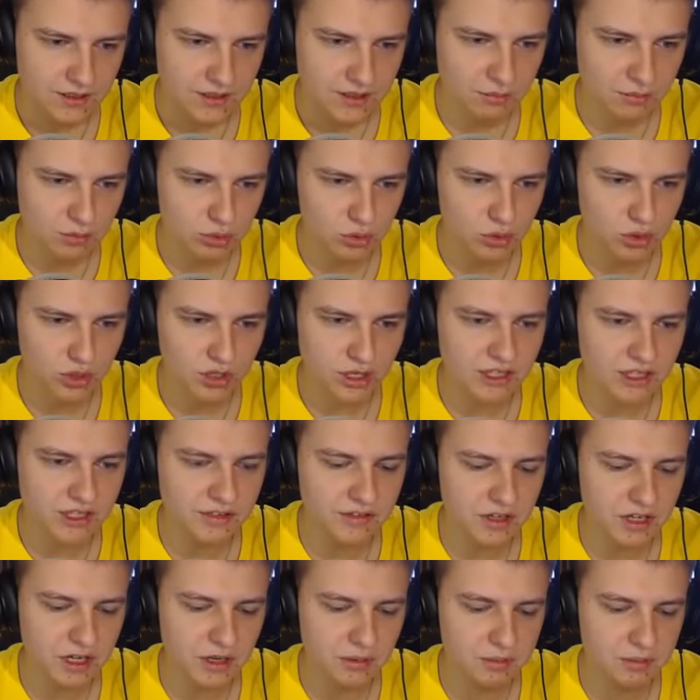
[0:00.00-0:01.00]
Буду играть,
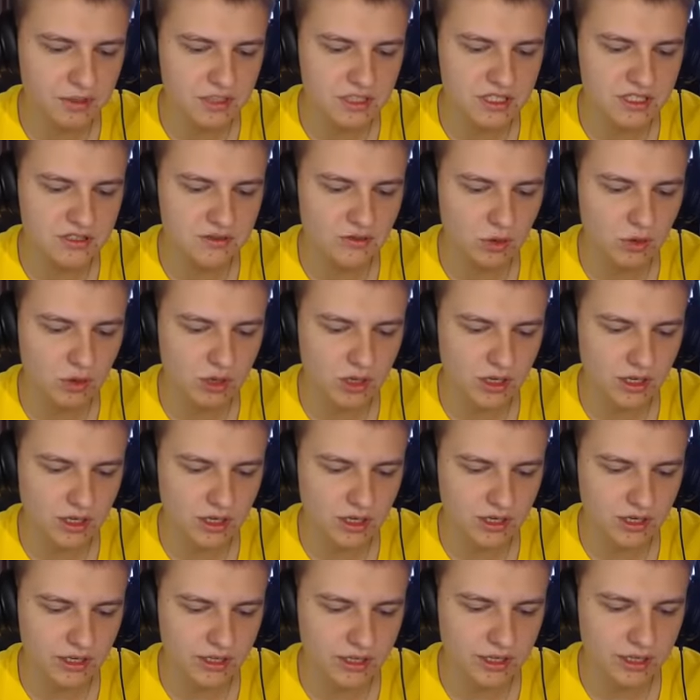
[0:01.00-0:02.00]
наверное, без
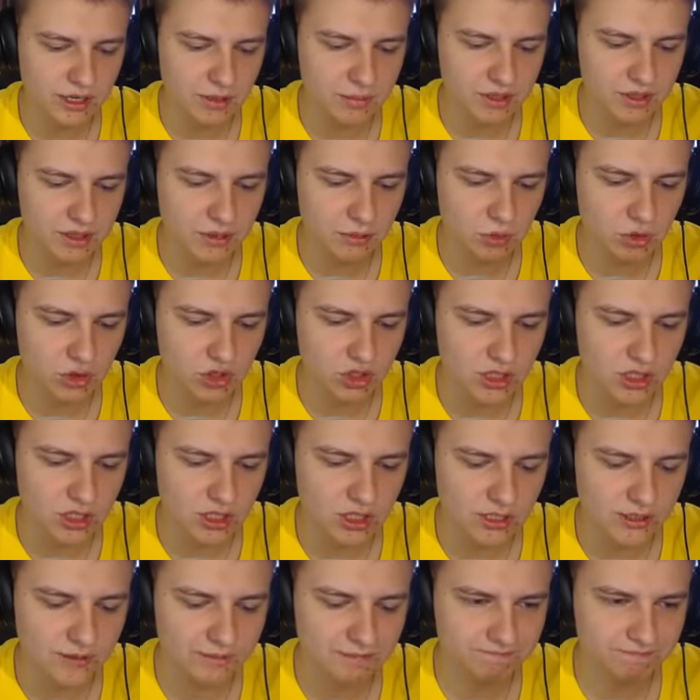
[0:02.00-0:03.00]
звука игры, потому
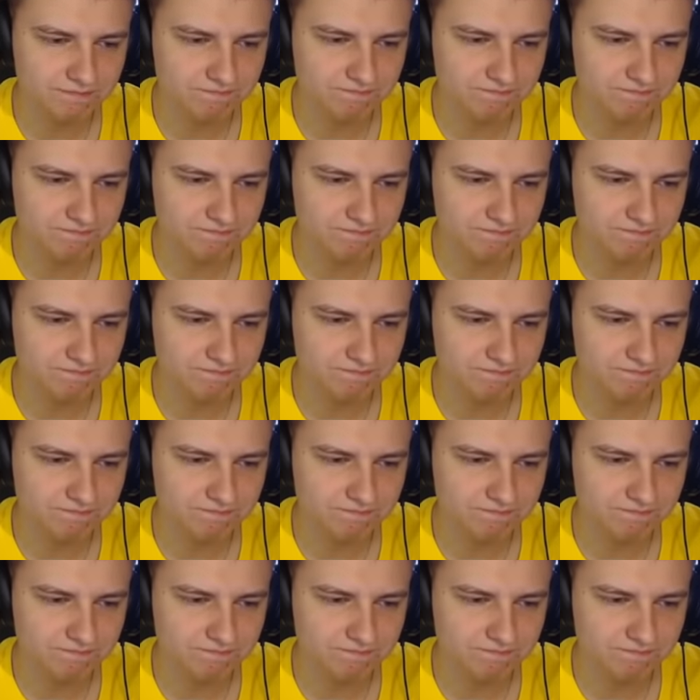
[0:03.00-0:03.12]
что...